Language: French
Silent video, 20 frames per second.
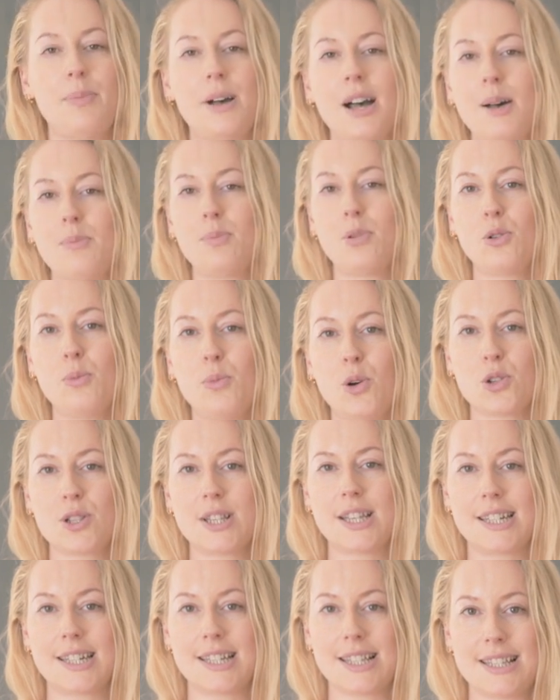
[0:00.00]
par rapport au
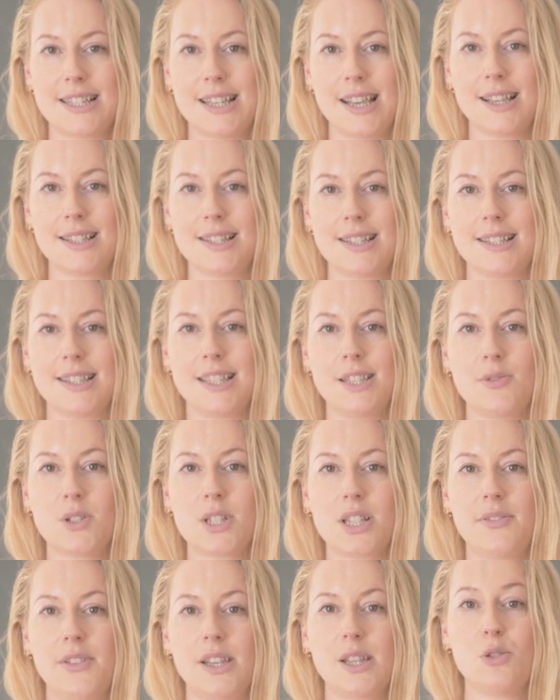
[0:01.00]
brossage à sec, c'est si
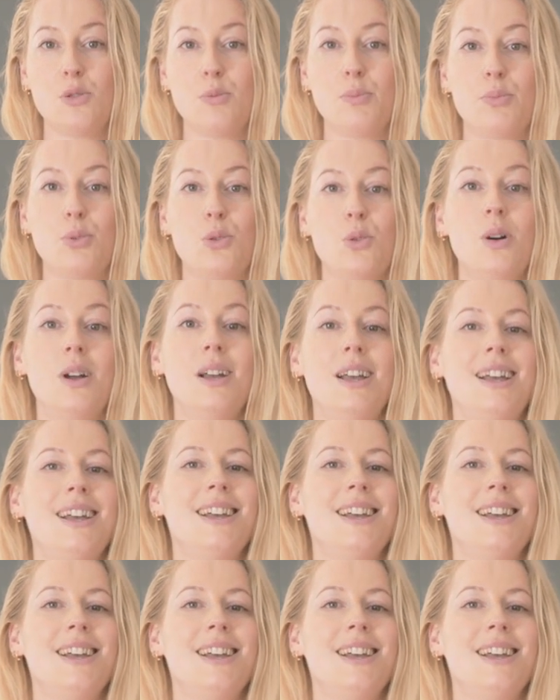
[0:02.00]
vous avez une peau